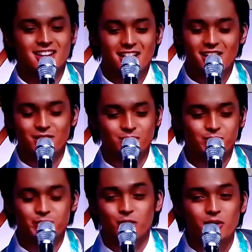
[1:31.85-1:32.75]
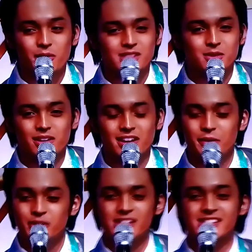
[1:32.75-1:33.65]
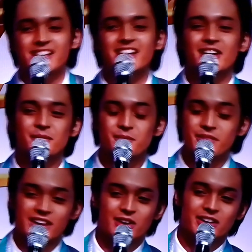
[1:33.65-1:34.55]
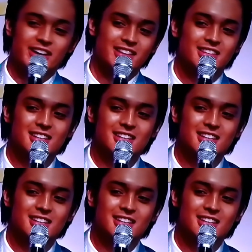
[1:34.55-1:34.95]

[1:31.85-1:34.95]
um, Piolo Pascual. I wouldn't say I'm there yet.